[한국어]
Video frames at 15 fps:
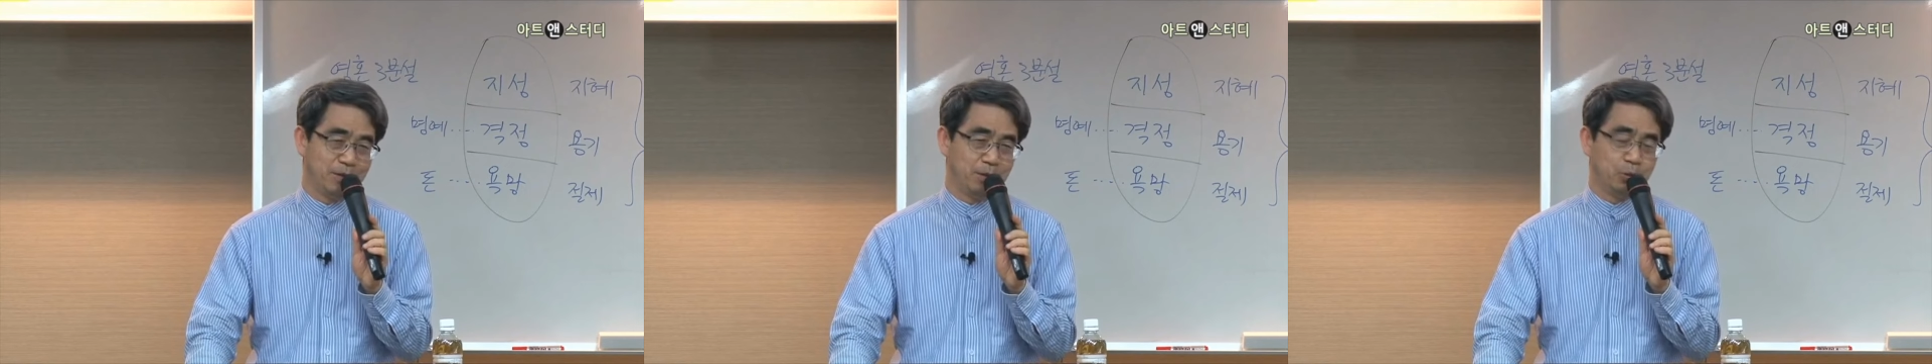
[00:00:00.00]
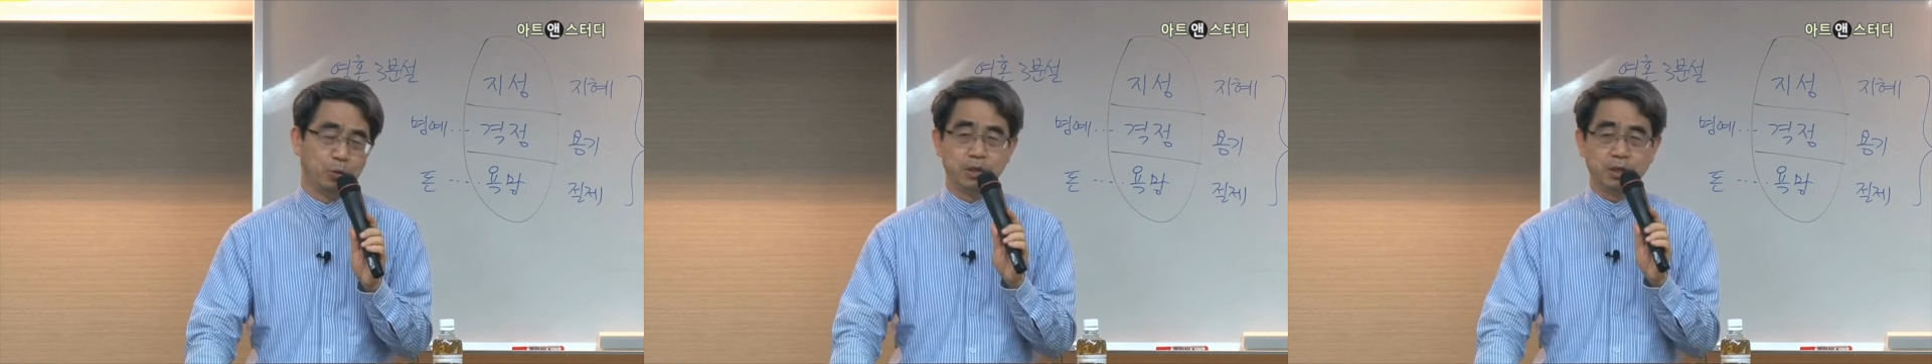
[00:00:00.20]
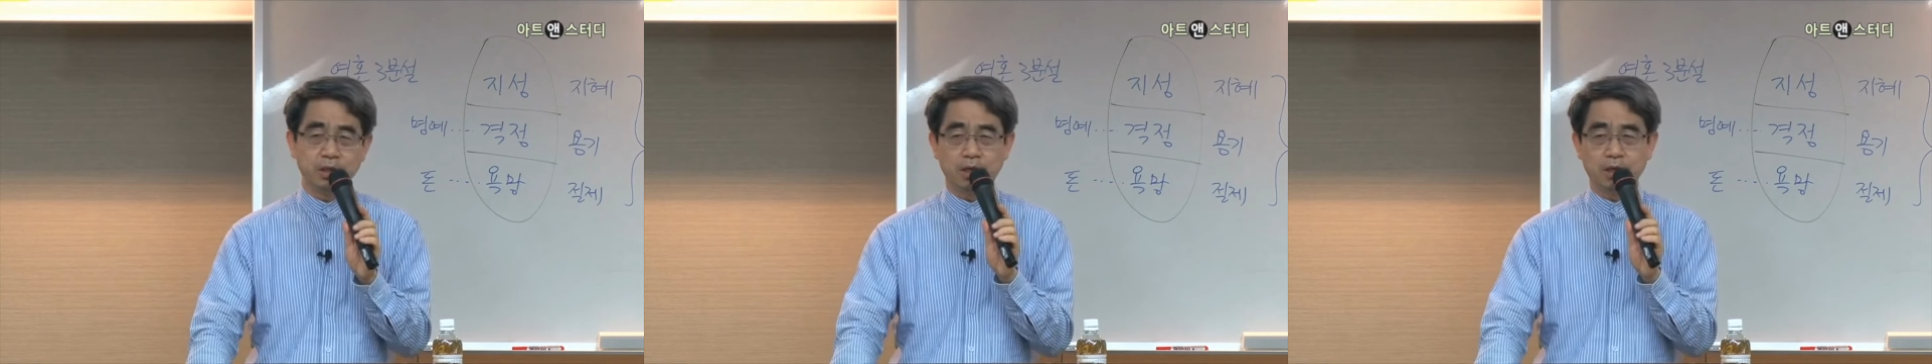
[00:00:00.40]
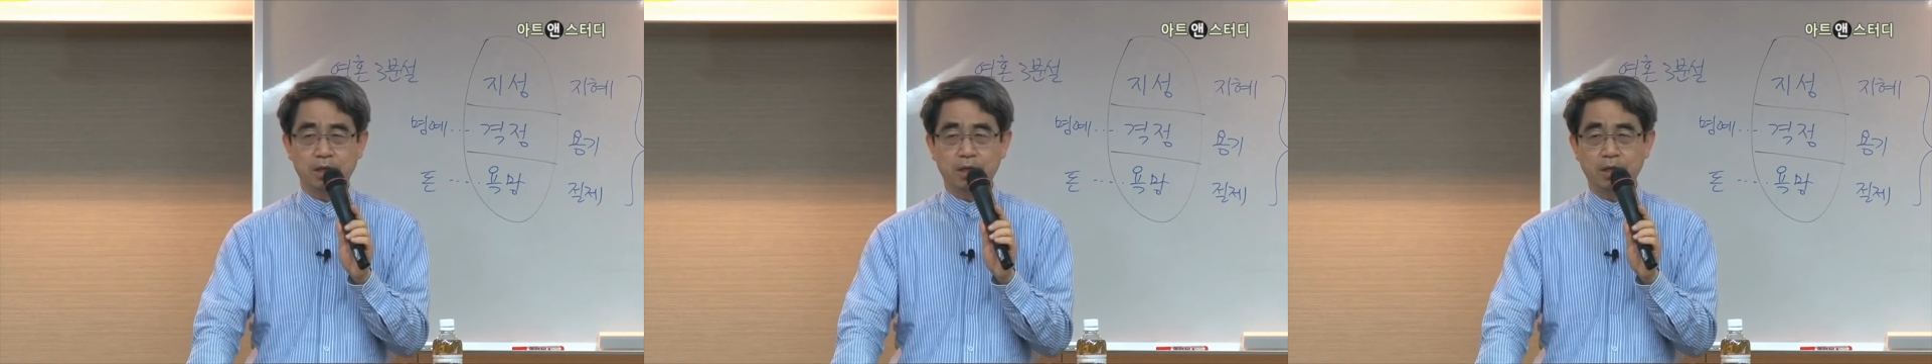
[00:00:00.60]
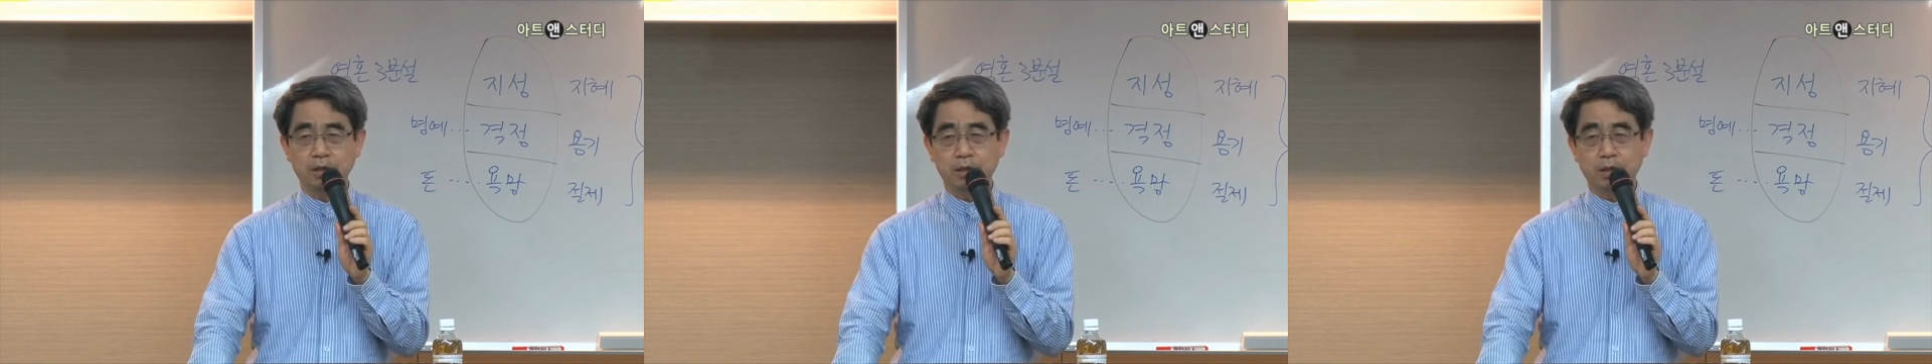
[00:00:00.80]

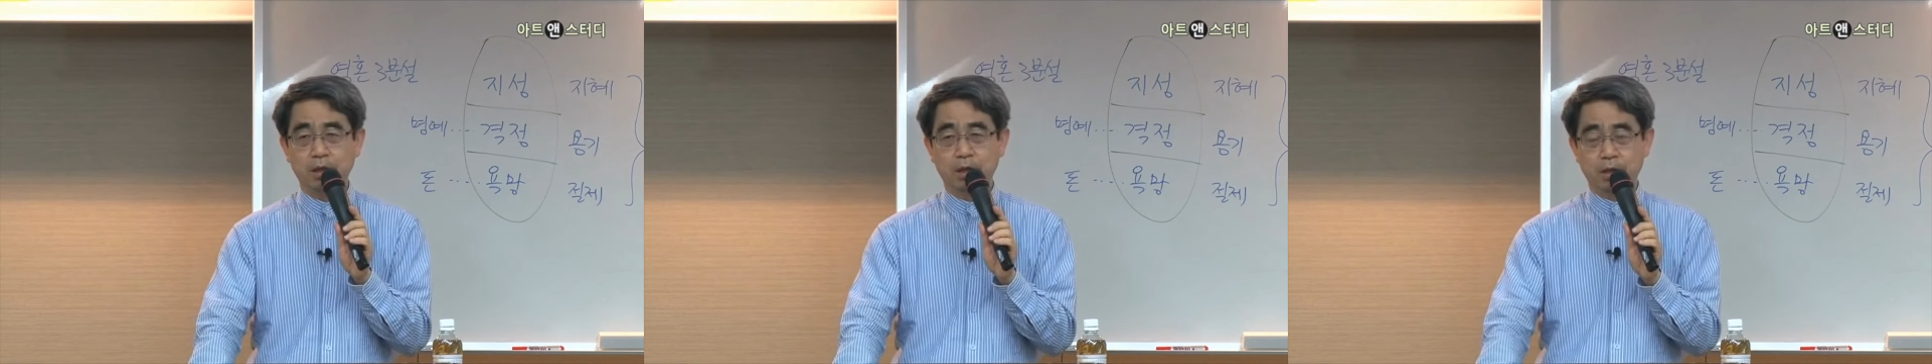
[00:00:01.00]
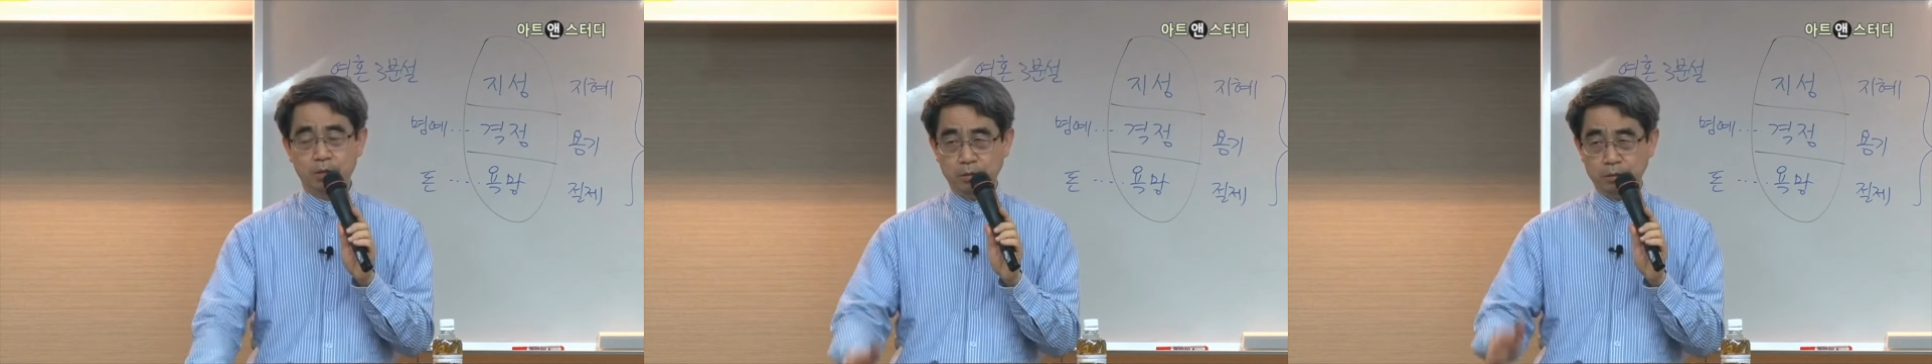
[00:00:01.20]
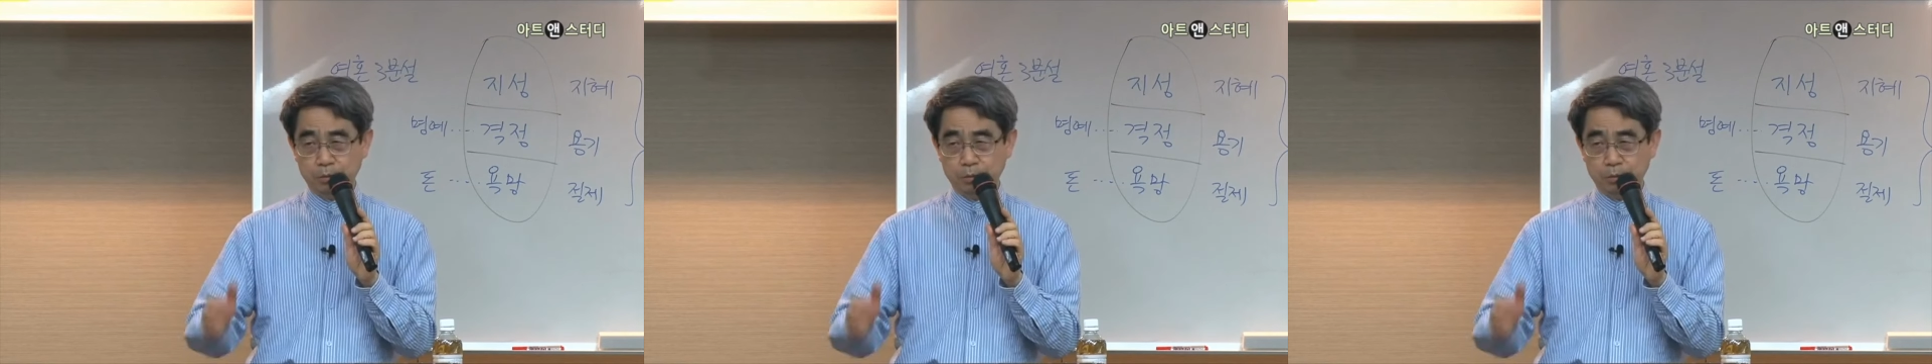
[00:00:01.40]
돈에다가, 아니,